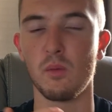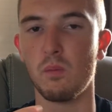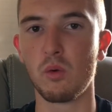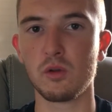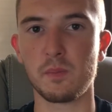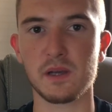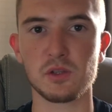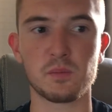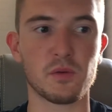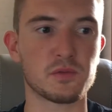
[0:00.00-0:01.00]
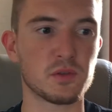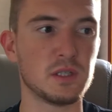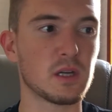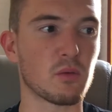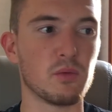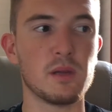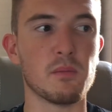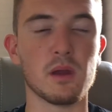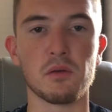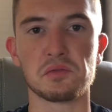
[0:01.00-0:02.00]
Beaucoup de personnes peuvent se dire oui,
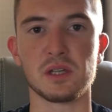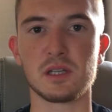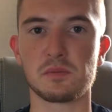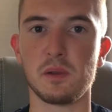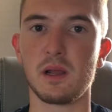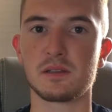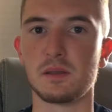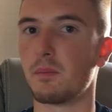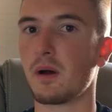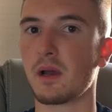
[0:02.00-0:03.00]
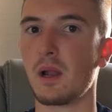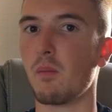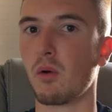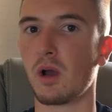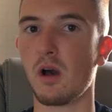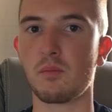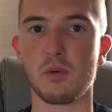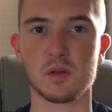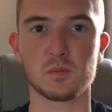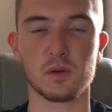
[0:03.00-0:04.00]
mais euh, cet aspect-là, c'est pas réellement grave
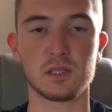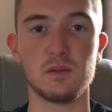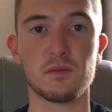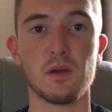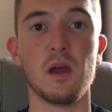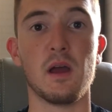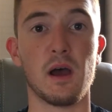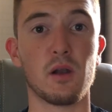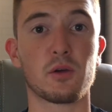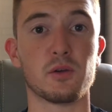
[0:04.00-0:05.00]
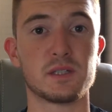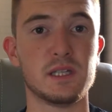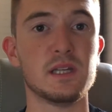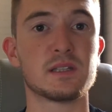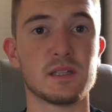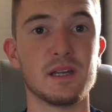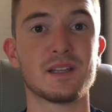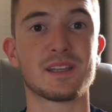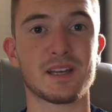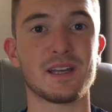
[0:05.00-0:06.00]
pour un sportif alors que si c'est
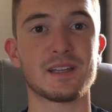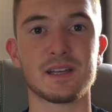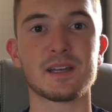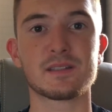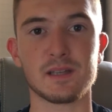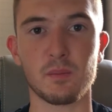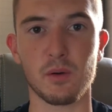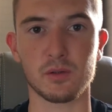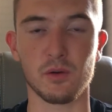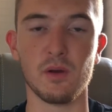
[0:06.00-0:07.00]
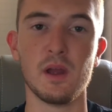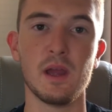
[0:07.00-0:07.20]
très très important.